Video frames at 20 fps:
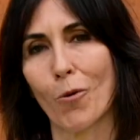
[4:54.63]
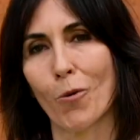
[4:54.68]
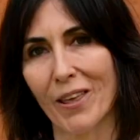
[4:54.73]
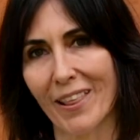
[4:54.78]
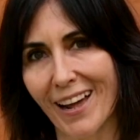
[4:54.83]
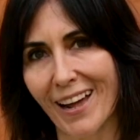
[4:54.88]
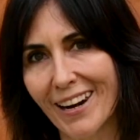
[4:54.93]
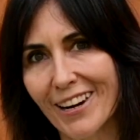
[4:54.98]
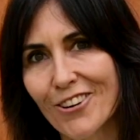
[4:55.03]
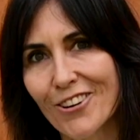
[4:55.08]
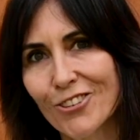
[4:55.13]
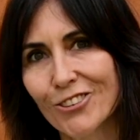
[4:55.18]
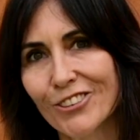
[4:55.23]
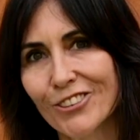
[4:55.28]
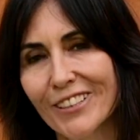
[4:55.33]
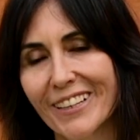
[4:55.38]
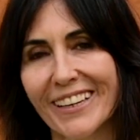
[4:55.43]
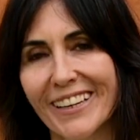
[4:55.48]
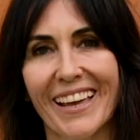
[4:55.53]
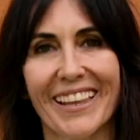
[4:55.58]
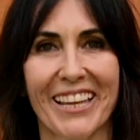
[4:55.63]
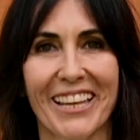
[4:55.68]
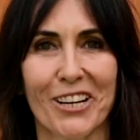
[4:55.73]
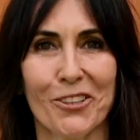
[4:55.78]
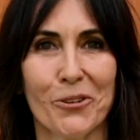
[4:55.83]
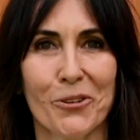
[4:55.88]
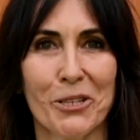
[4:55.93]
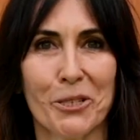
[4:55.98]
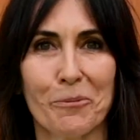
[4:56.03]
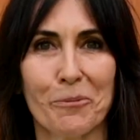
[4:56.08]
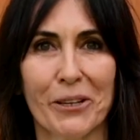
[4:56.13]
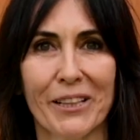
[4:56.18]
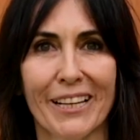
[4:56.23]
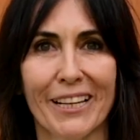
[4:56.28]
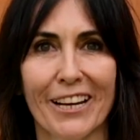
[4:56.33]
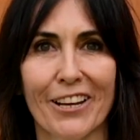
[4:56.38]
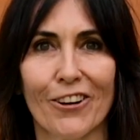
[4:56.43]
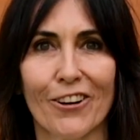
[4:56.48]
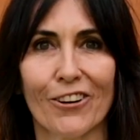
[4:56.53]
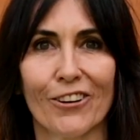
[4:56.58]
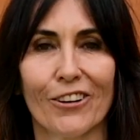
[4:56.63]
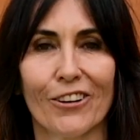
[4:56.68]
cuidarnos y hacer turismo interior.